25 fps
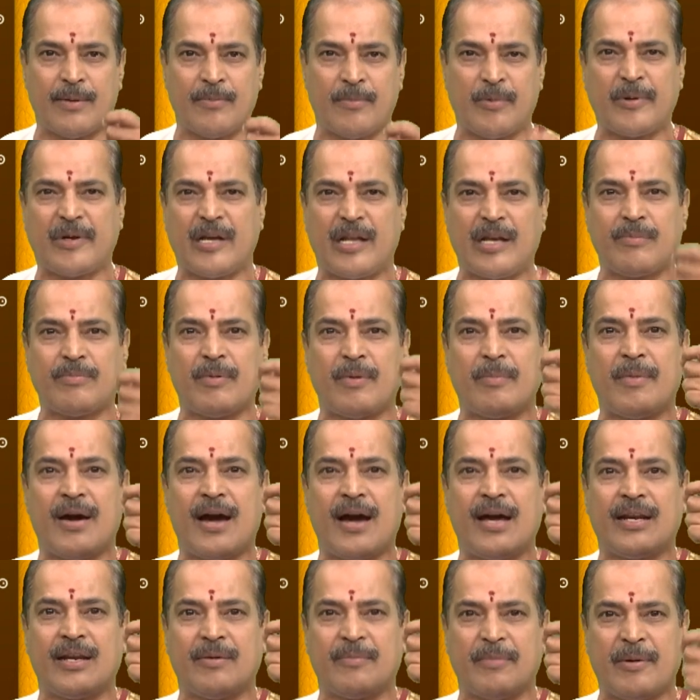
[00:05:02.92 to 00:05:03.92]

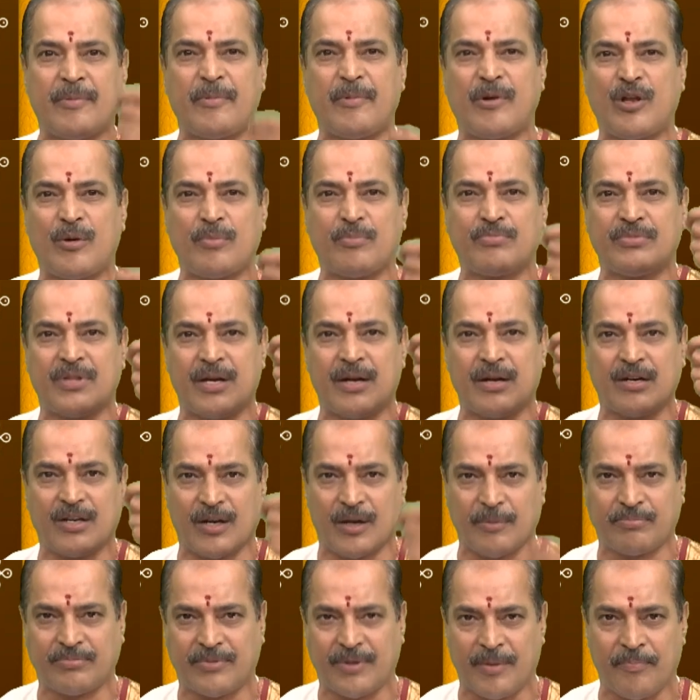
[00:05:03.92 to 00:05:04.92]
ఉపకల్పమానం అవికల్ప్తం
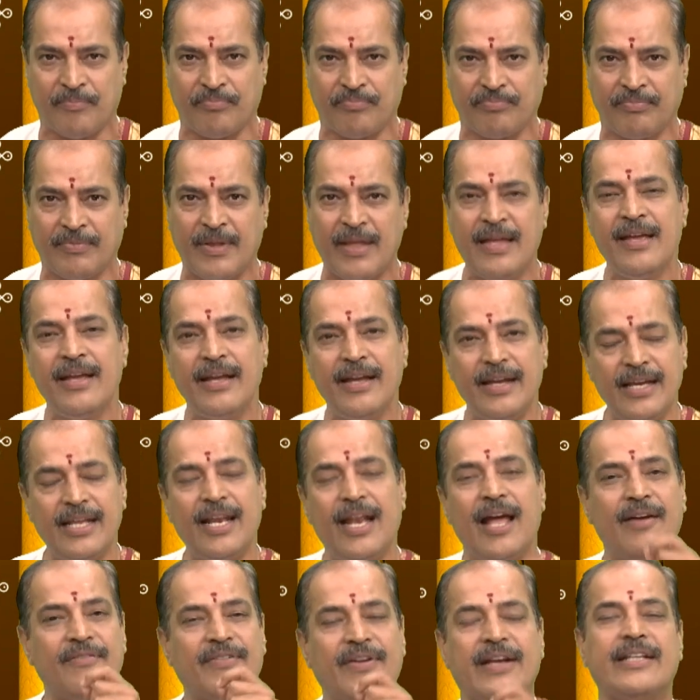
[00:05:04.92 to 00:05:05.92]
క్లుప్తం ఇలా
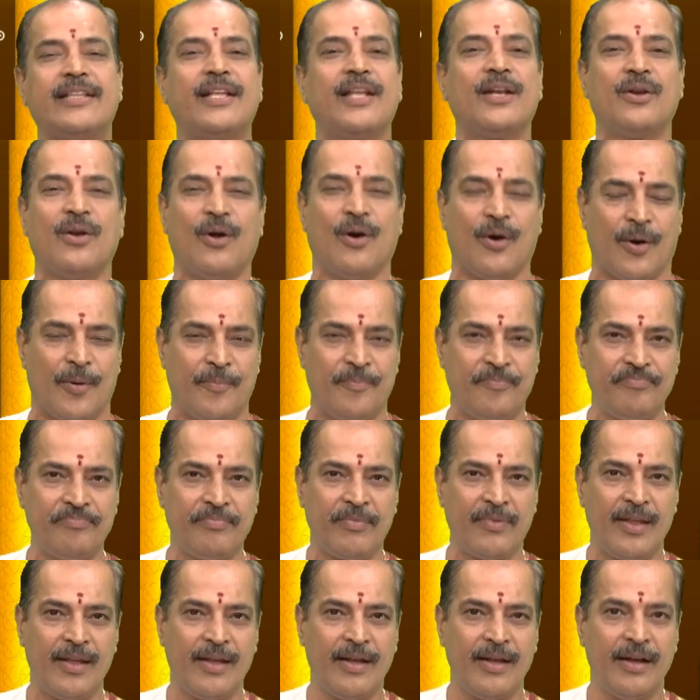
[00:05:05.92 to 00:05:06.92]
వేదంలో
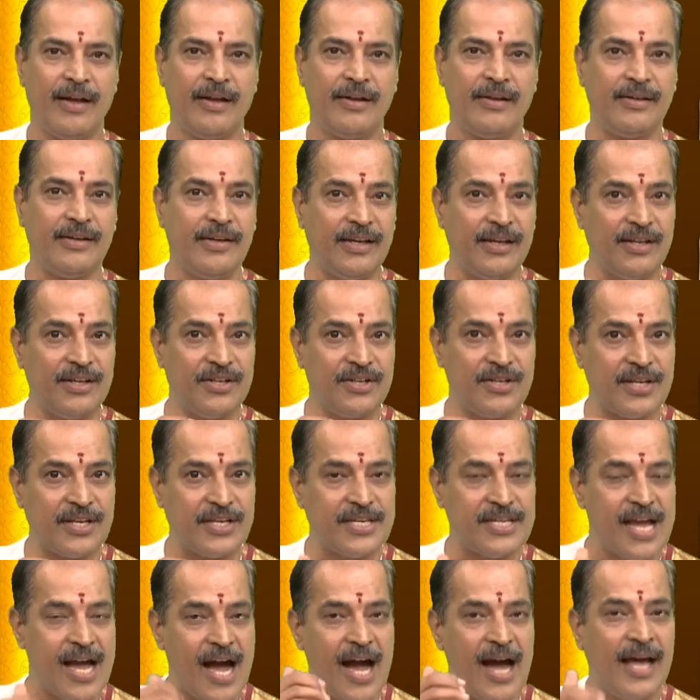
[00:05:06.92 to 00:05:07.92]
ఈ
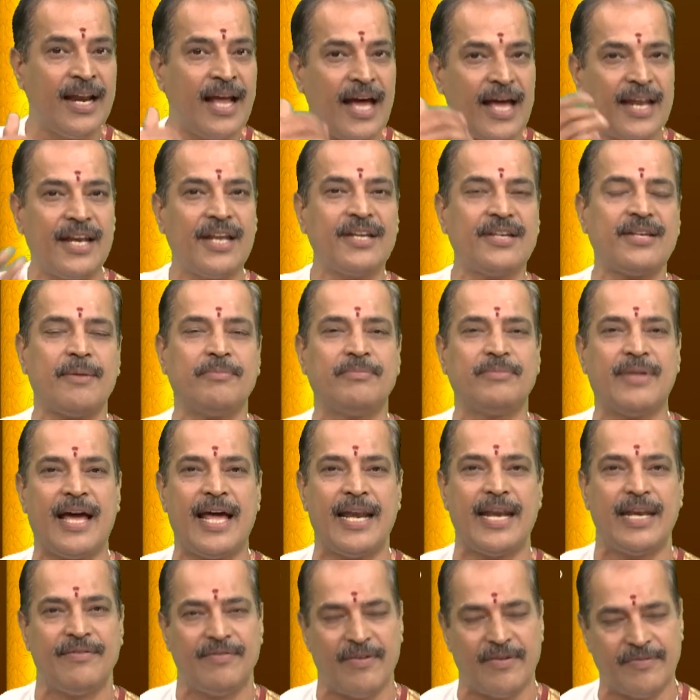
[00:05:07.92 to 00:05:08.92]
జ్ఞాన అన్న
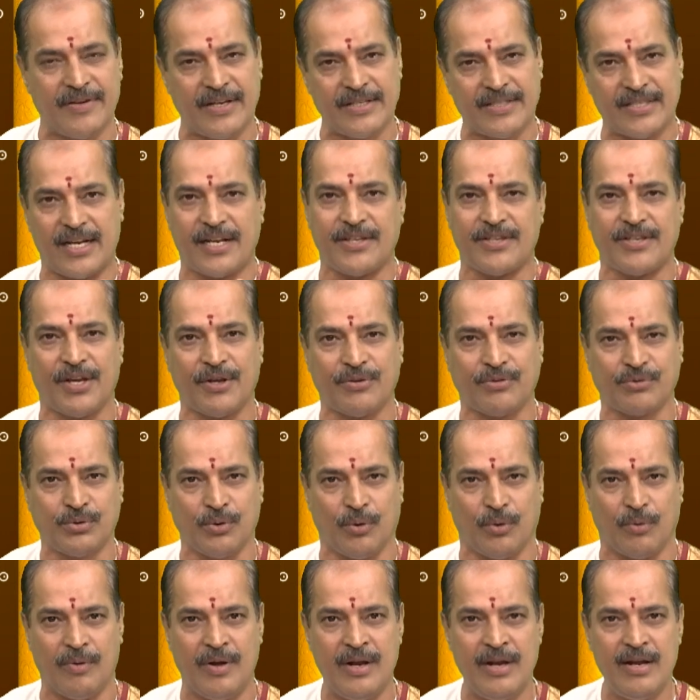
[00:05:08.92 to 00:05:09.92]
శబ్దాన్ని వివేచన చేస్తూ
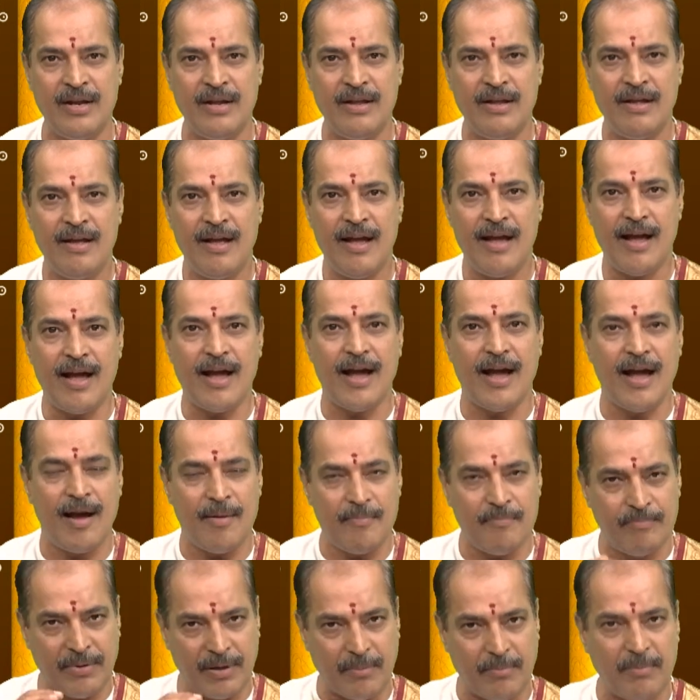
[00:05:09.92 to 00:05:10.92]
ఆ
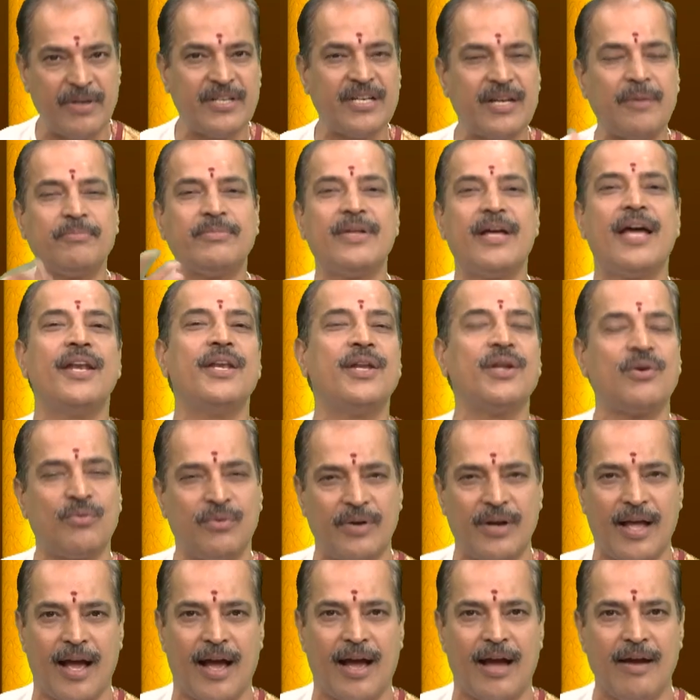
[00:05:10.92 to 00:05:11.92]
బ్రహ్మ శబ్దాన్ని
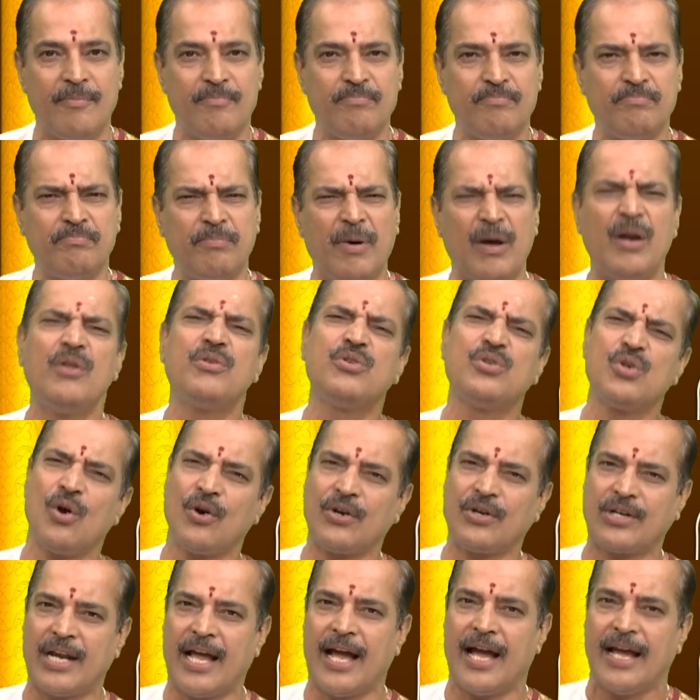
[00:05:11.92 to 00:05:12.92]
కూడా
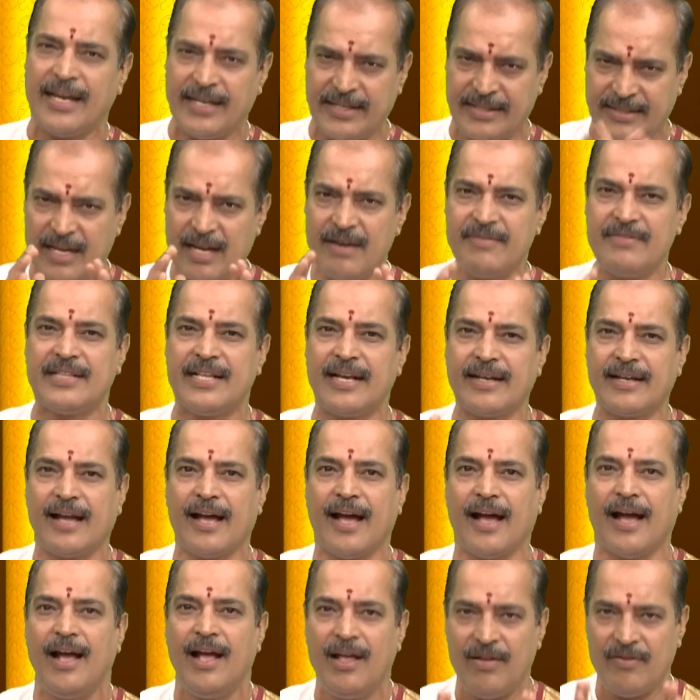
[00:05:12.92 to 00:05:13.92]
పలుచోట్ల ఇదే విధంగా
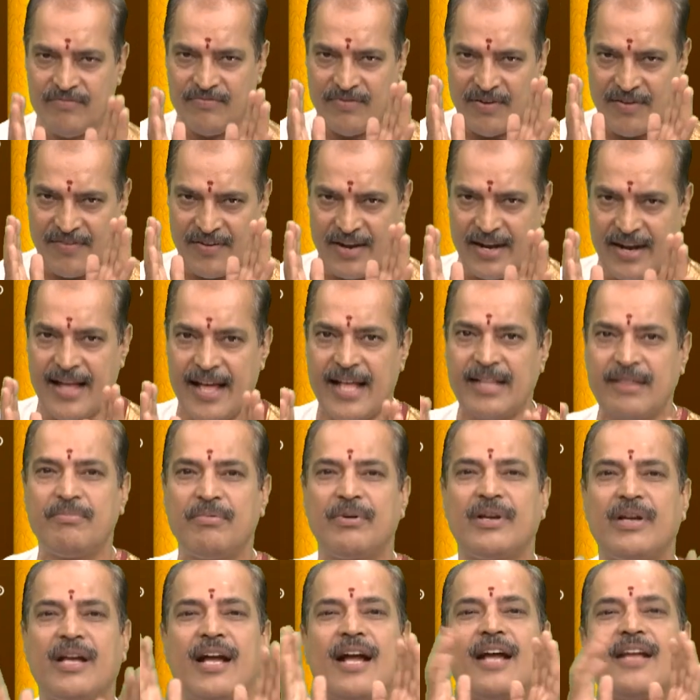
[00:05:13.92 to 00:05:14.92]

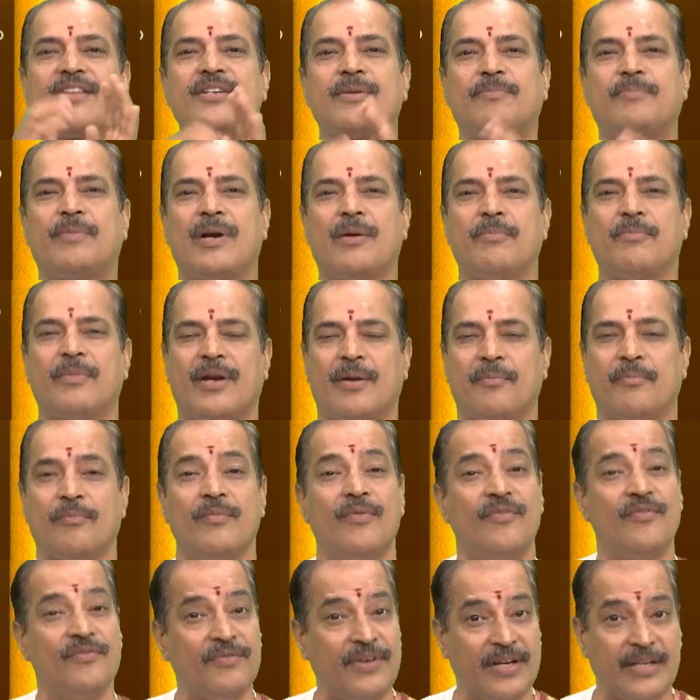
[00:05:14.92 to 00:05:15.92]
వివరణాత్మకంగా చెప్పడం మనం
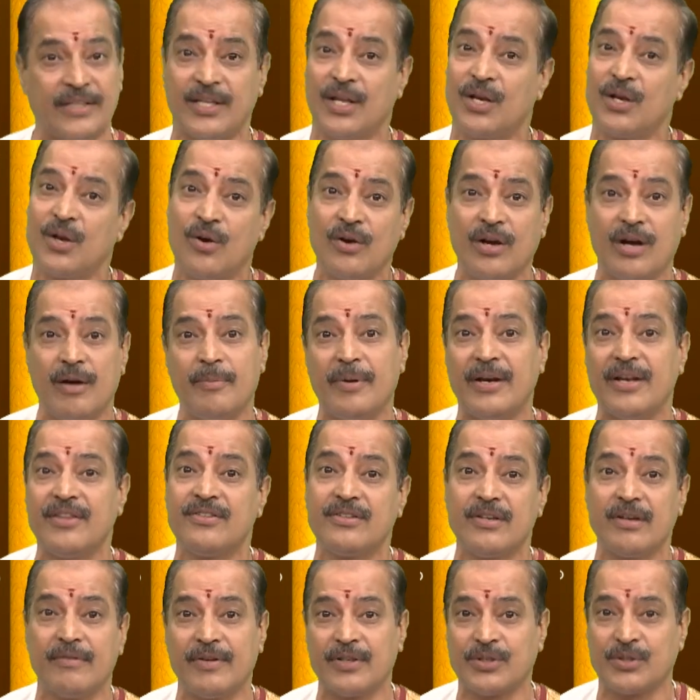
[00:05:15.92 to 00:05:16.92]
వేదంలో
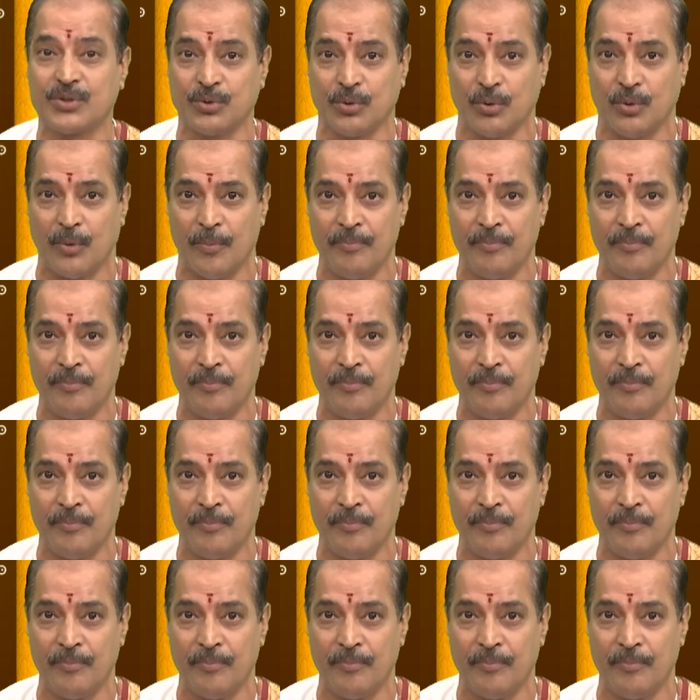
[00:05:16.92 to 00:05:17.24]
గమనించవచ్చు